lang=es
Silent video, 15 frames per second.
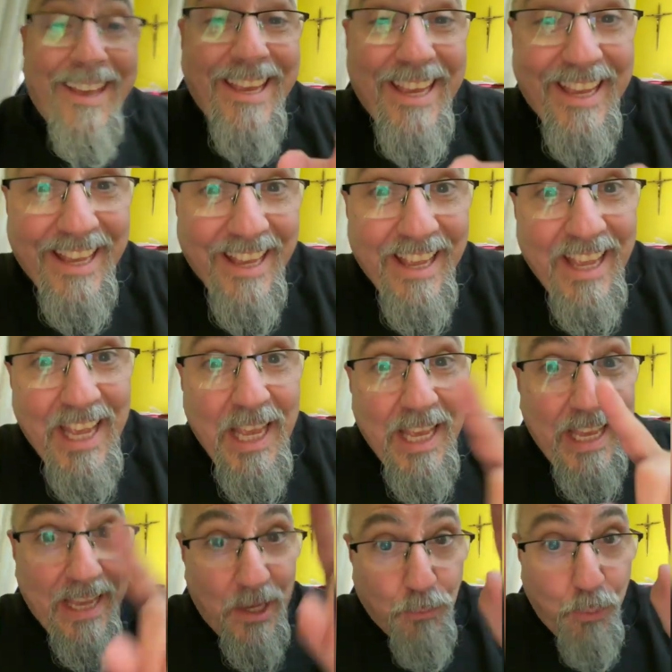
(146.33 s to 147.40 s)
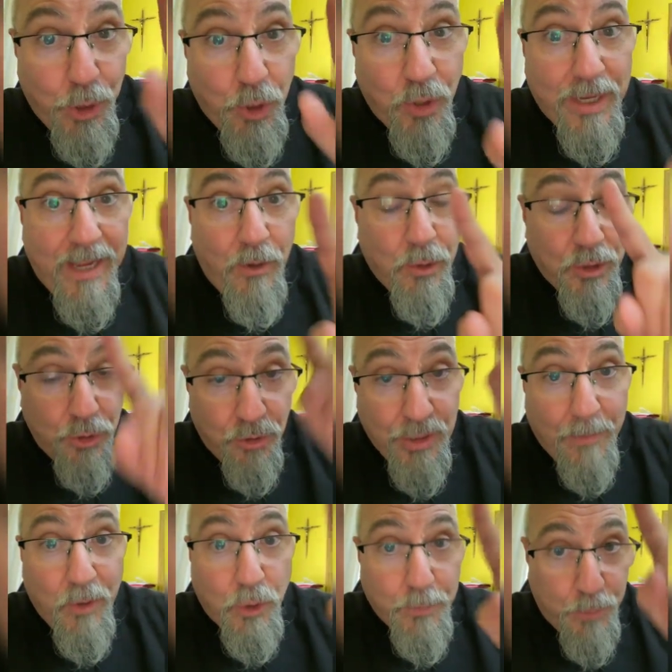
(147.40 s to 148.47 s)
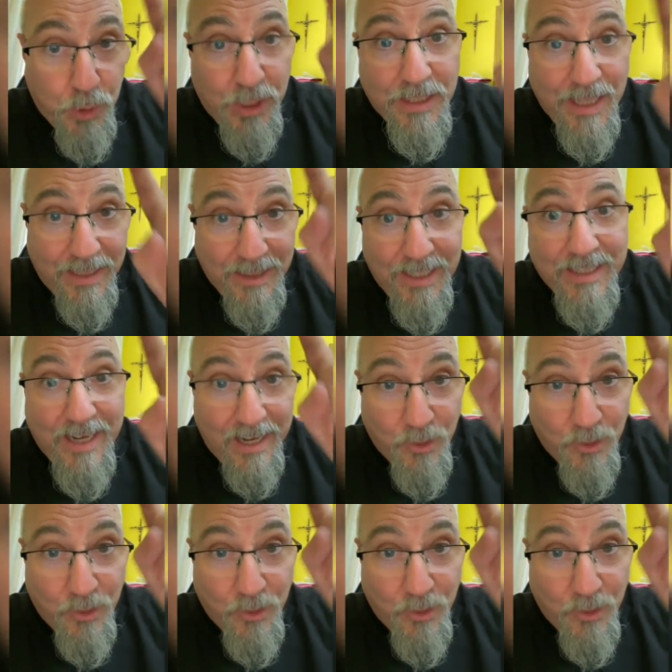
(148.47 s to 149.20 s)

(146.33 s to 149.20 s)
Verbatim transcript: Y, y, es bueno que nuestros amigos protestantes